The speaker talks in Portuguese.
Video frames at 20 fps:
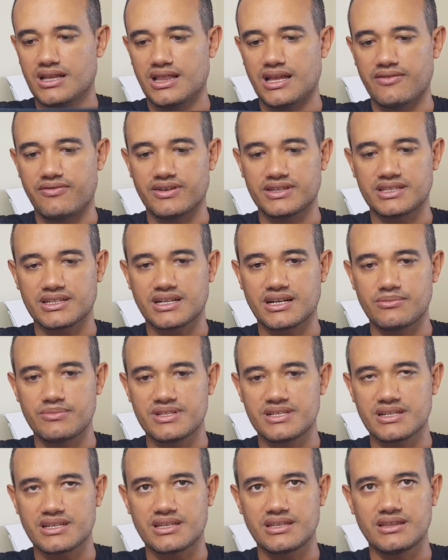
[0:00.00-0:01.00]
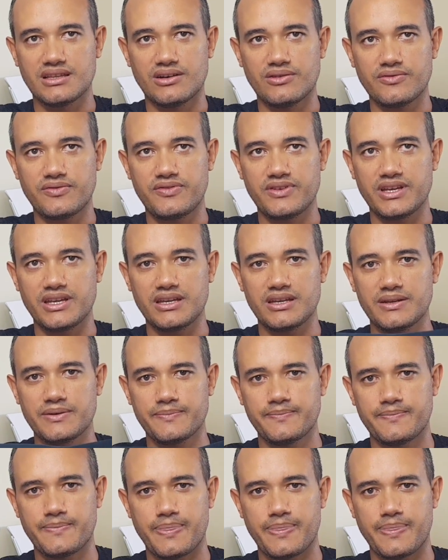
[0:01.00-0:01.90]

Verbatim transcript: levanta a camisa que não vê